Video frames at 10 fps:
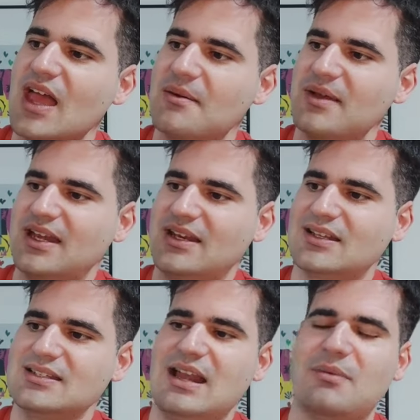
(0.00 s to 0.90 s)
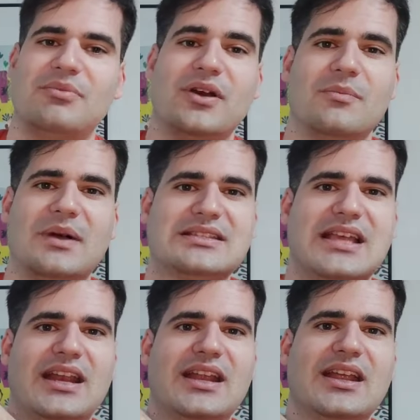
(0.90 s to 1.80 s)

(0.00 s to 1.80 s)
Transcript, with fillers: A ver si las puedo pasar.